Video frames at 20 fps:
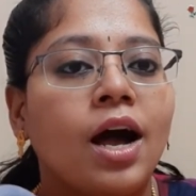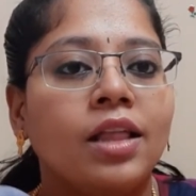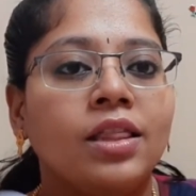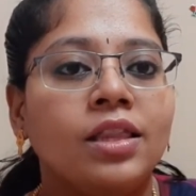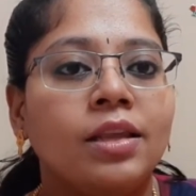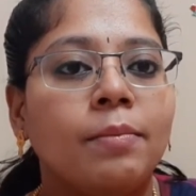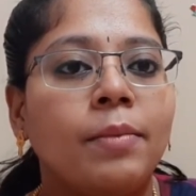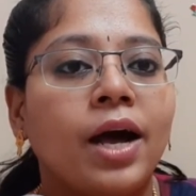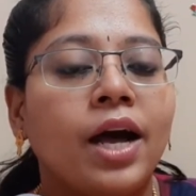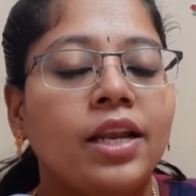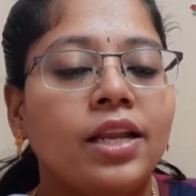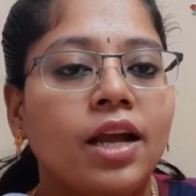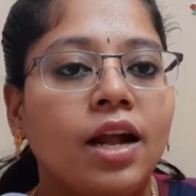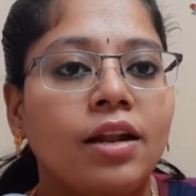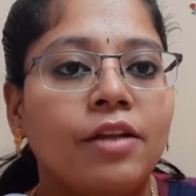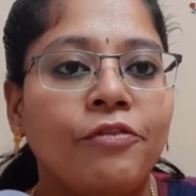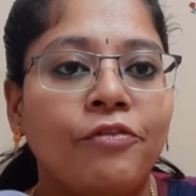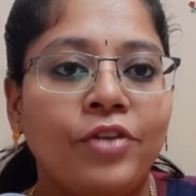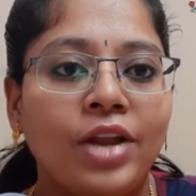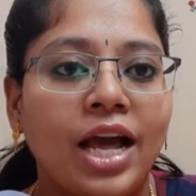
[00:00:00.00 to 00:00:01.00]
அந்த
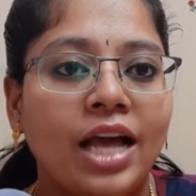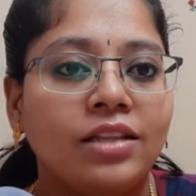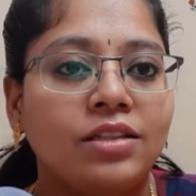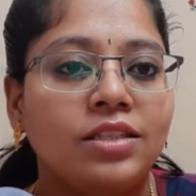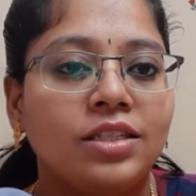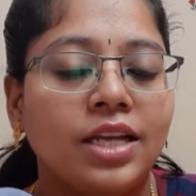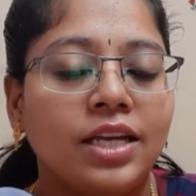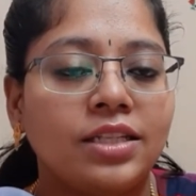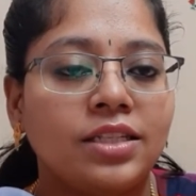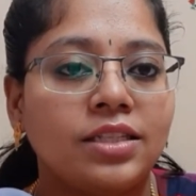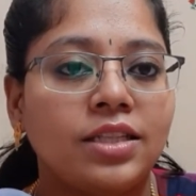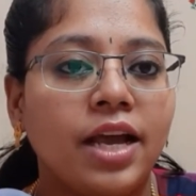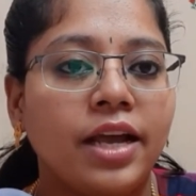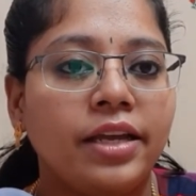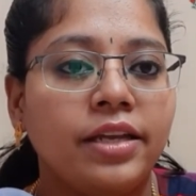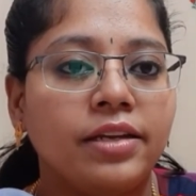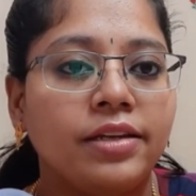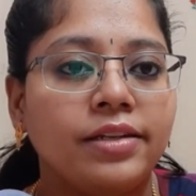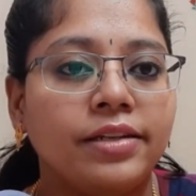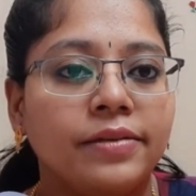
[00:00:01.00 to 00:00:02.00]
மாதிரியான ஃப்ளான்ச் சைஸ்
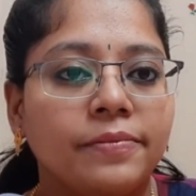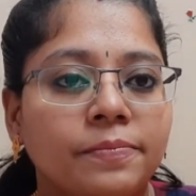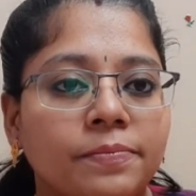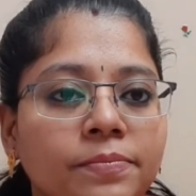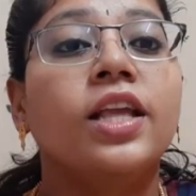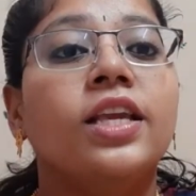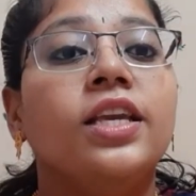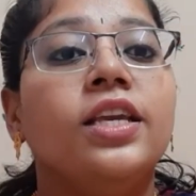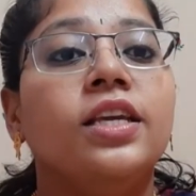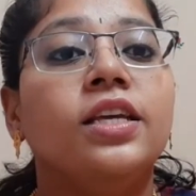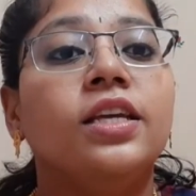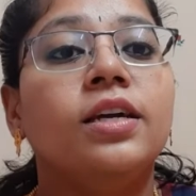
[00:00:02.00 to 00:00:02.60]
தான் இருக்குது